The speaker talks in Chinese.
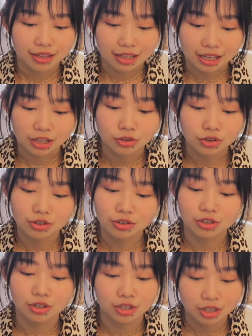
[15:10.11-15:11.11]
你就
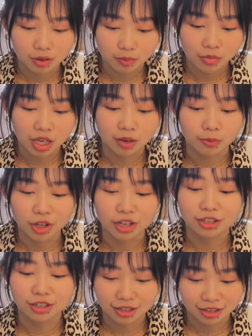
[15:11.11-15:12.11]
是生命
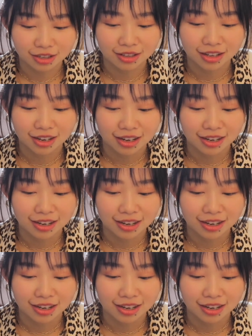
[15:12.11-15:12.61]
本身